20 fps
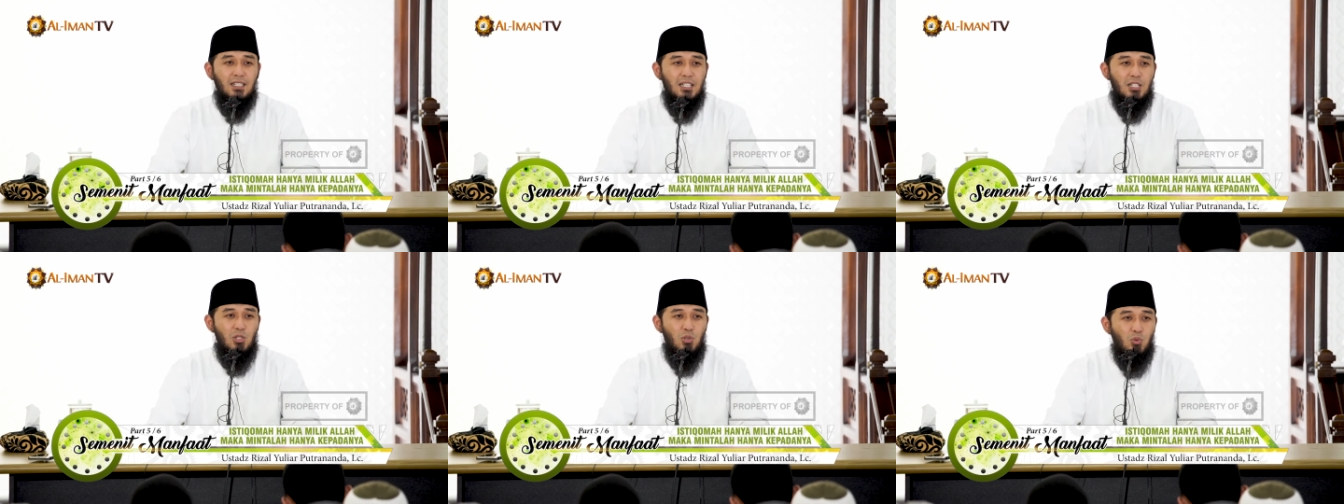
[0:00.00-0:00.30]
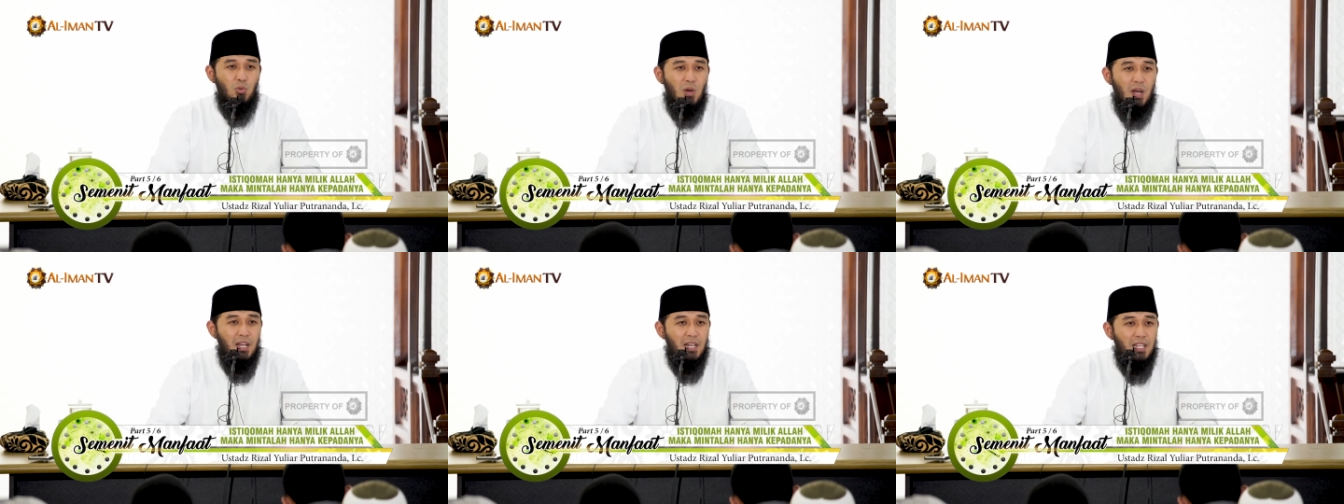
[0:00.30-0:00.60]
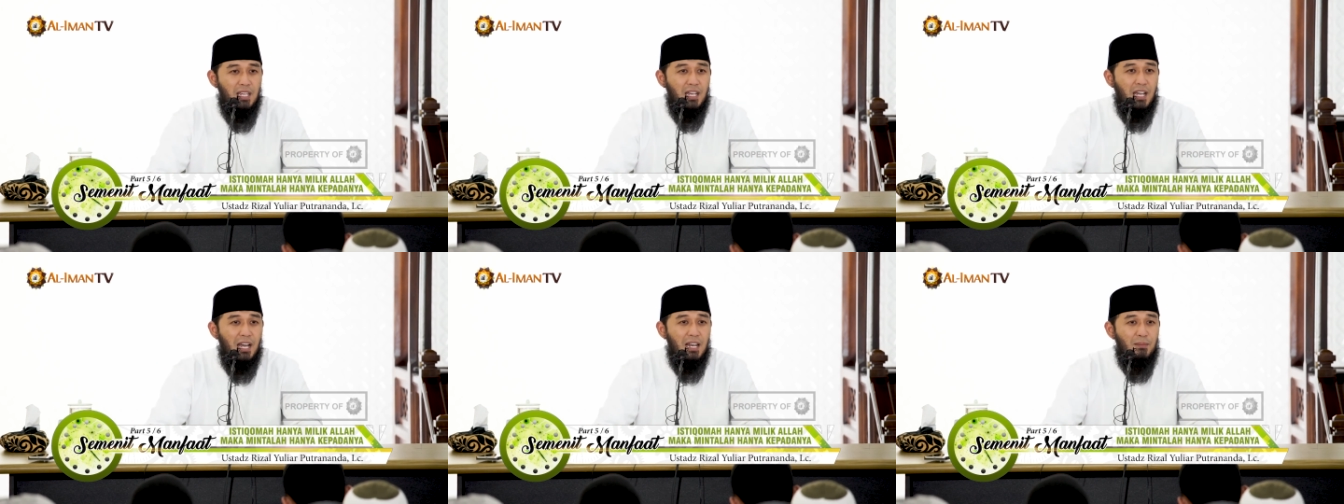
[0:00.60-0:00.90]

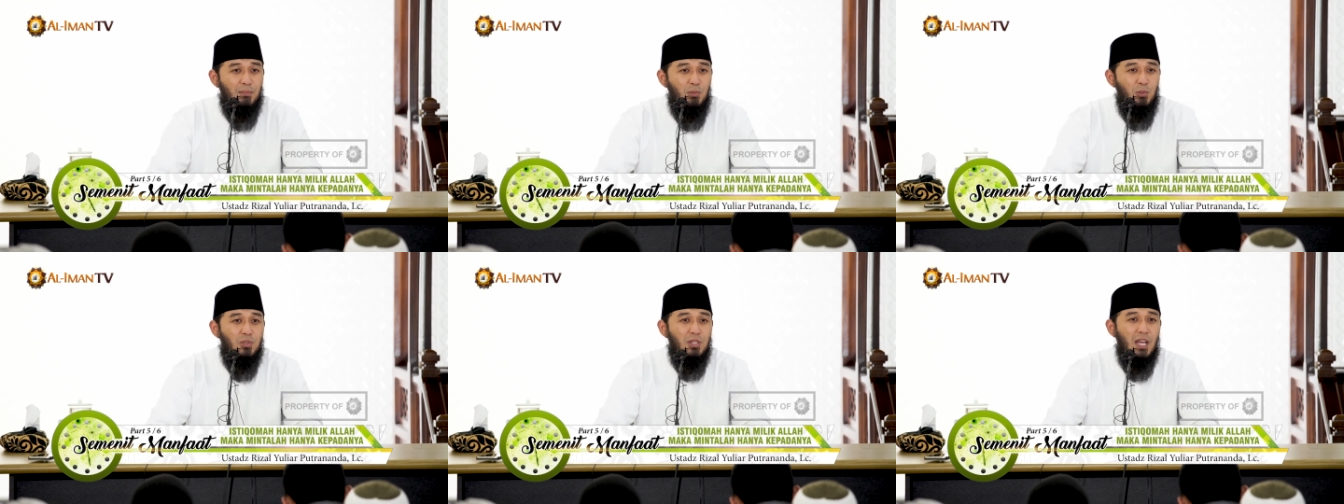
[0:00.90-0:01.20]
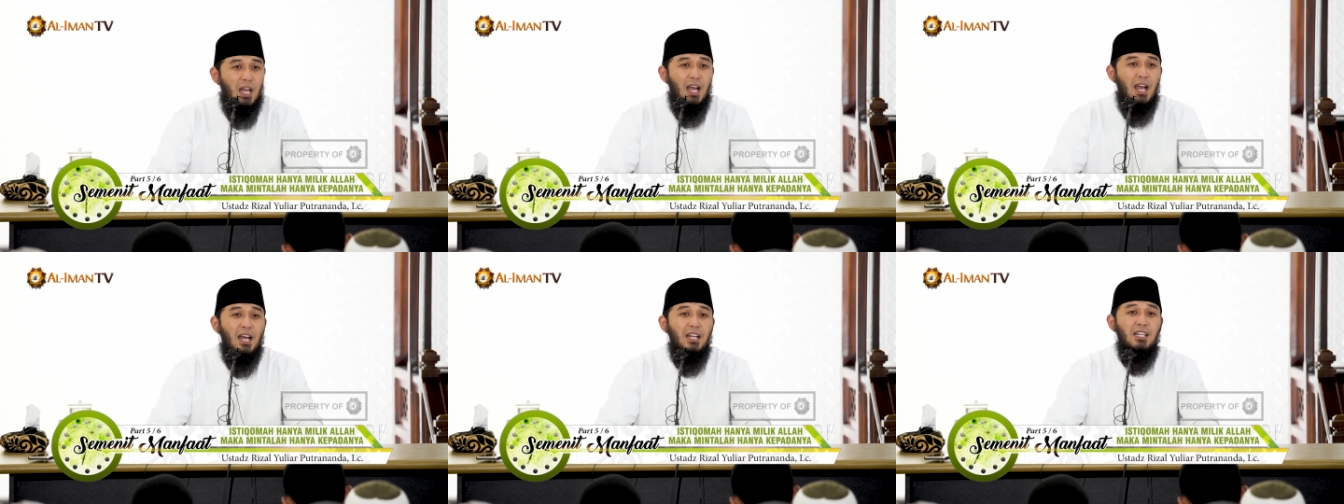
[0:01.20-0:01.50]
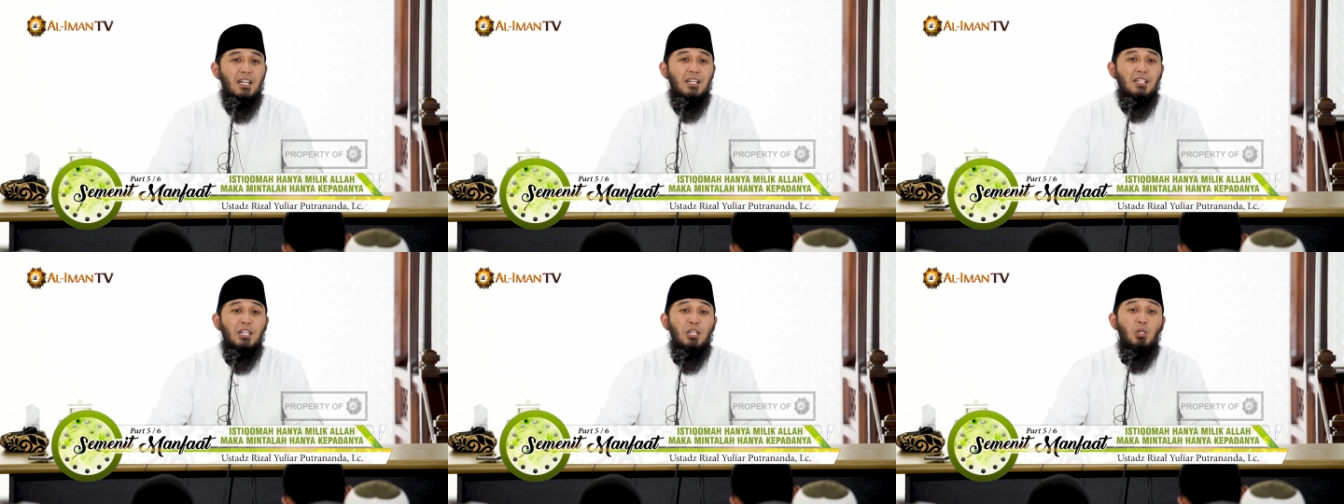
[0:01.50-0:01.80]
kecuali kalbunya
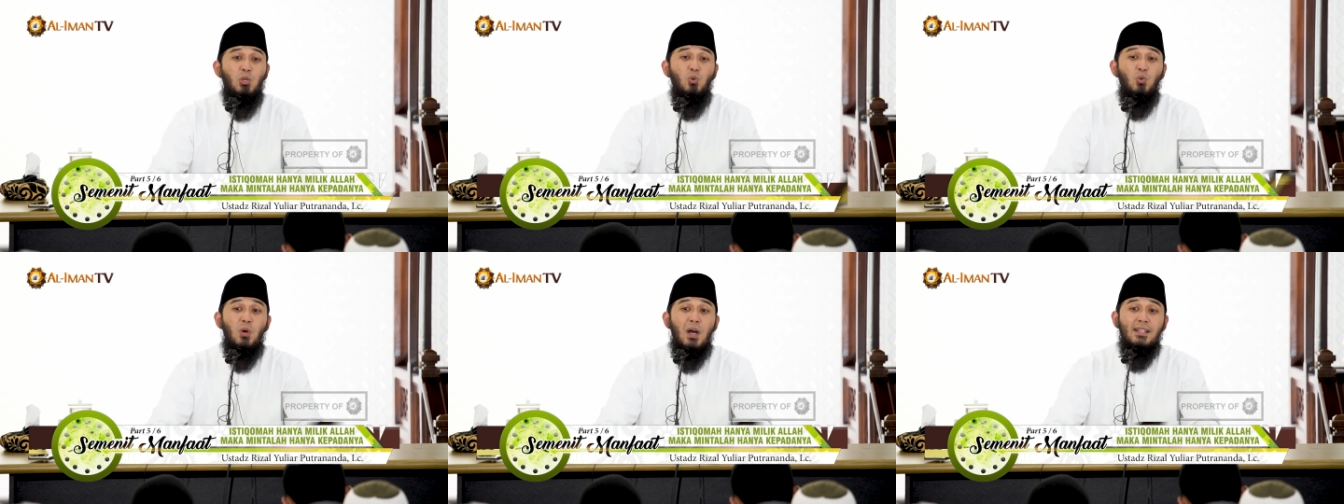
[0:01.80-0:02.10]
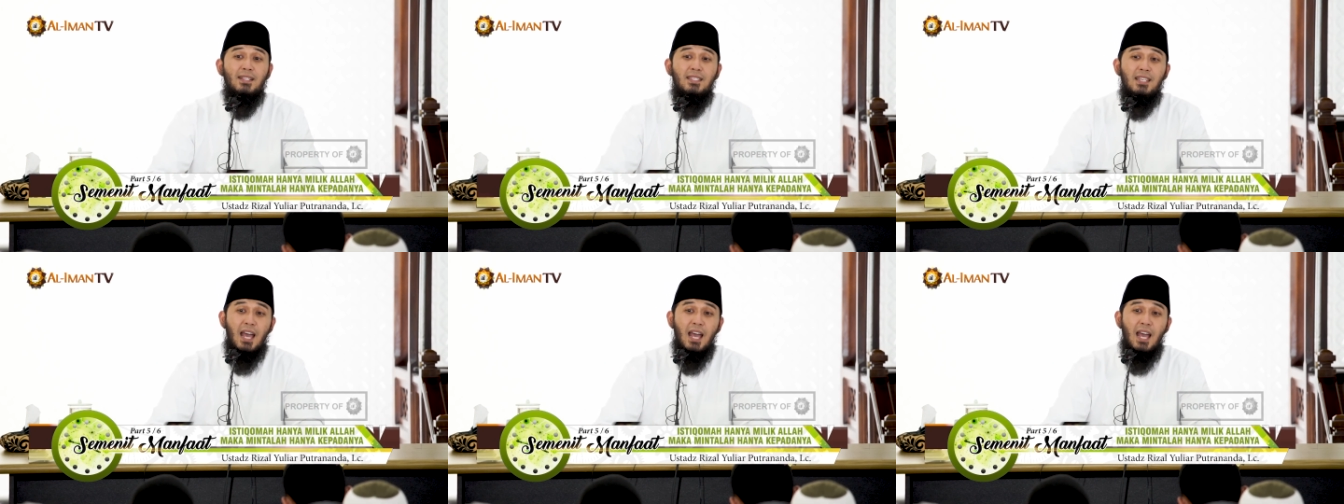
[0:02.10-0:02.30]
ada di dua